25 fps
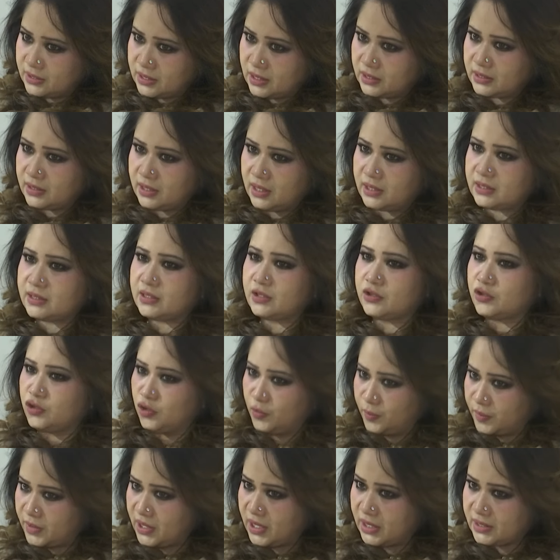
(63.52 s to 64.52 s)
সাথে একটা
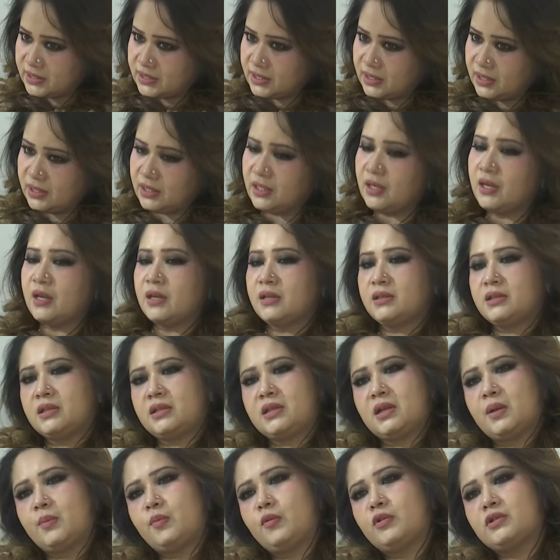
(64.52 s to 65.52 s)
ছবি আছে
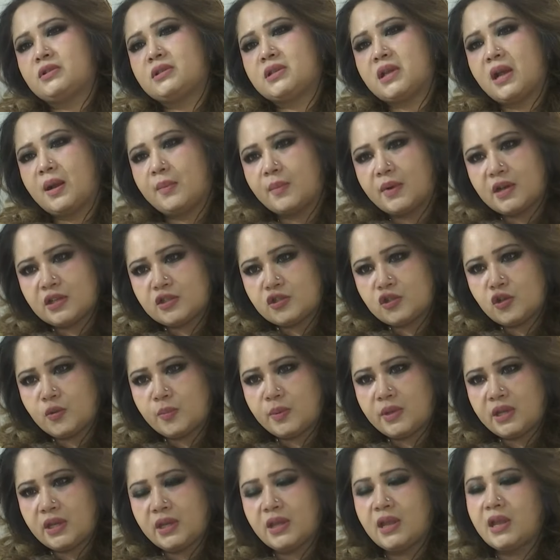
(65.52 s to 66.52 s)
সেটা বলছে আমার
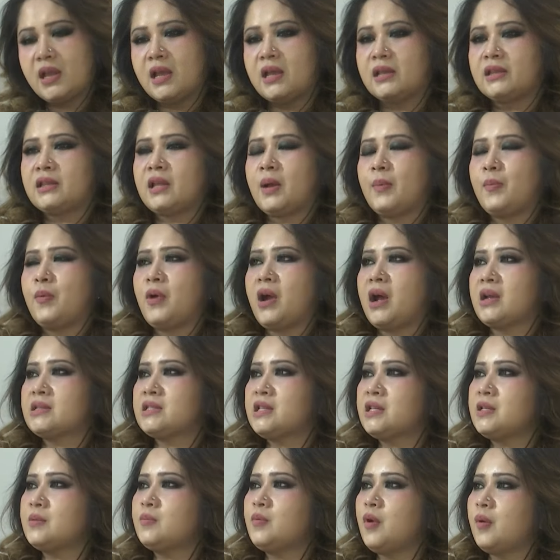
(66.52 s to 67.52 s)
ছবি তারপর
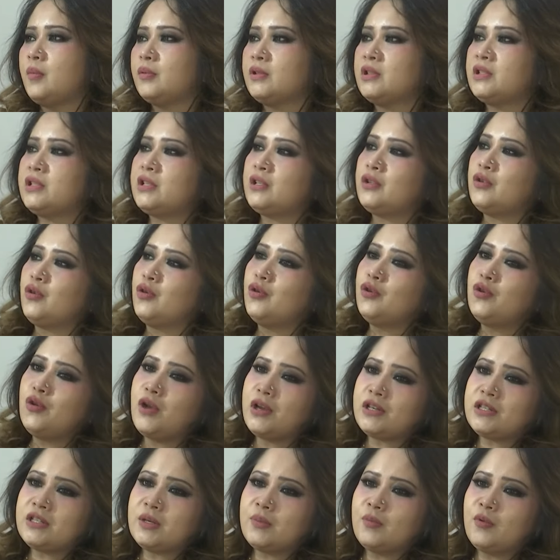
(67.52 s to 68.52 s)
আজিজ মোহাম্মদের সাথে অন্য
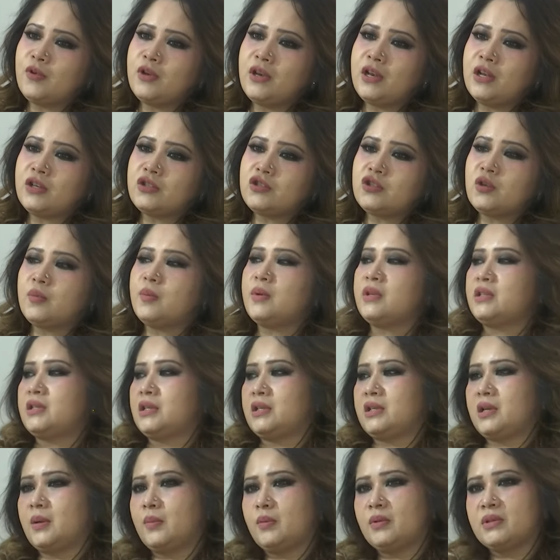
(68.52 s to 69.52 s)
একটা মহিলার ছবি
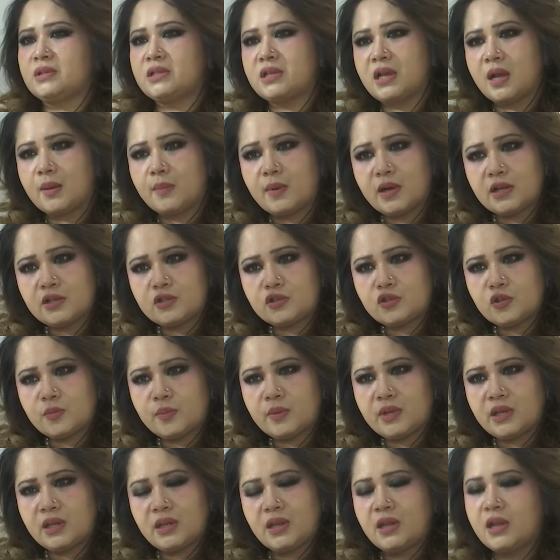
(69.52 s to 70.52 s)
সেটা বলছে আমার
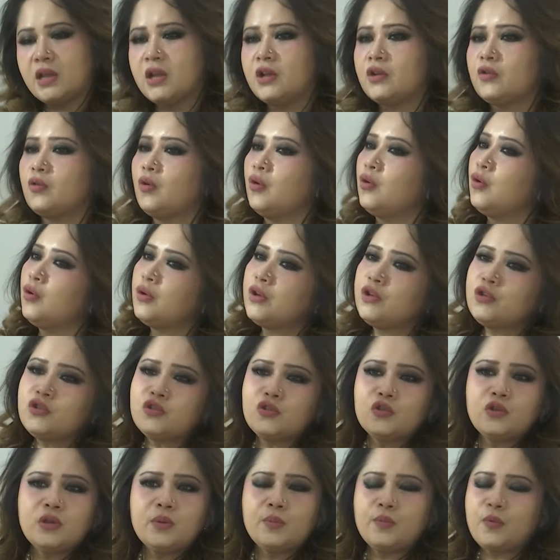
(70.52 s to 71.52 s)
ছবি কোনো কিছু
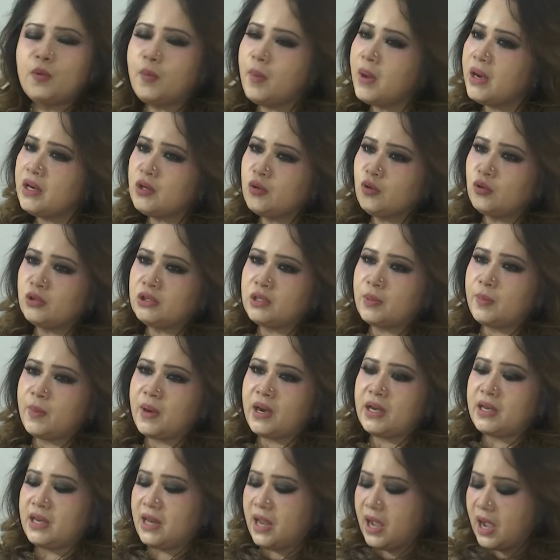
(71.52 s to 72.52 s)
তো উনি প্রমাণ করতে
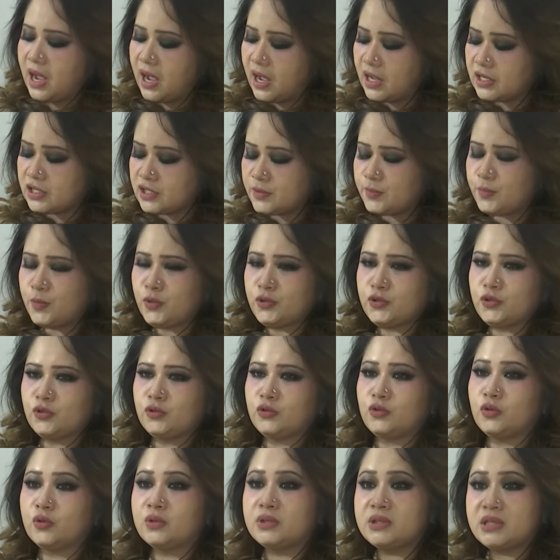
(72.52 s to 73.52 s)
পারেনি আজ
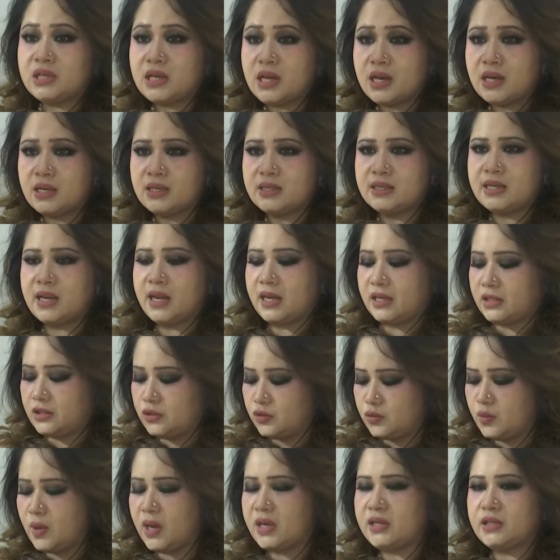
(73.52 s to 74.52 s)
পর্যন্ত টিল ডেট
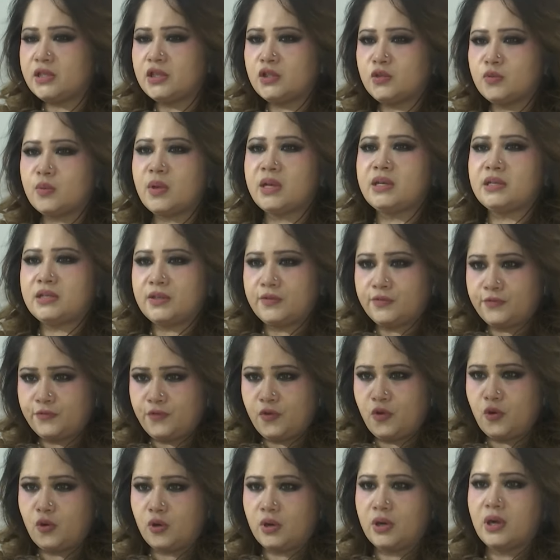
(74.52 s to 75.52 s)
টোয়েন্টি টোয়েন্টি
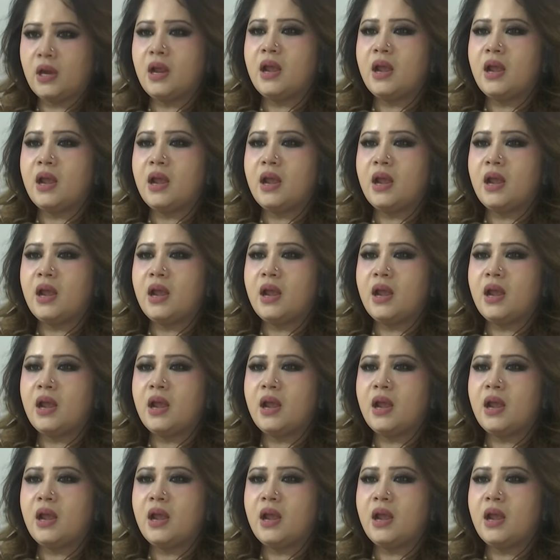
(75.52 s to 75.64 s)
ফোর